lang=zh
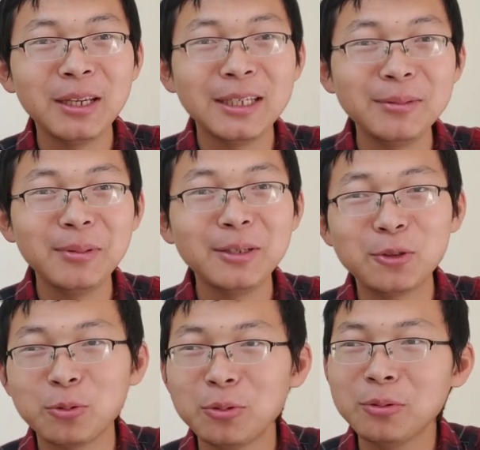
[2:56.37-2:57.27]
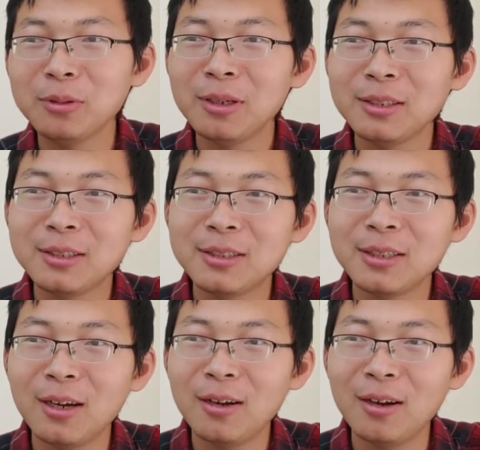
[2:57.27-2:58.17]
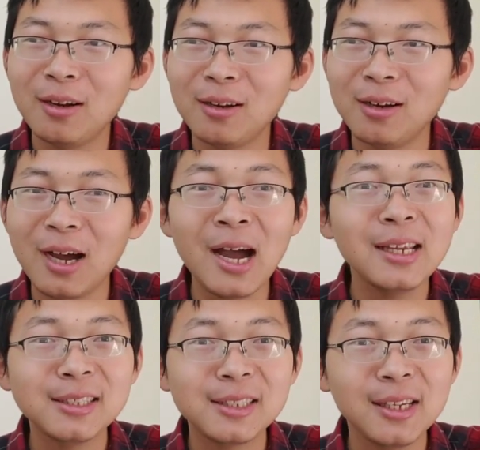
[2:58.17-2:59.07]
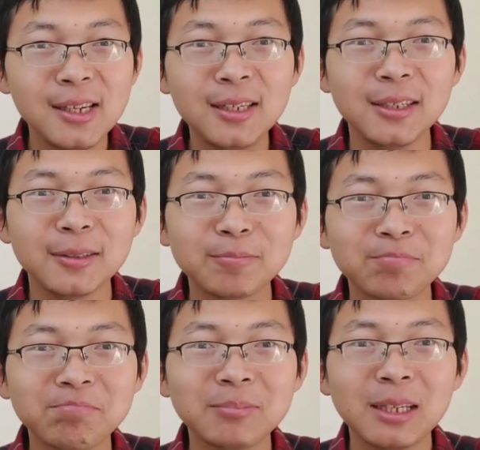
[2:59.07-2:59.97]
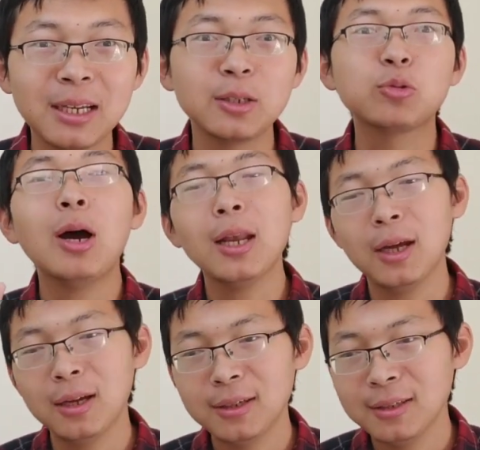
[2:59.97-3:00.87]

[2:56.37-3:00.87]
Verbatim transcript: 被移民局叫 ICE 给抓了。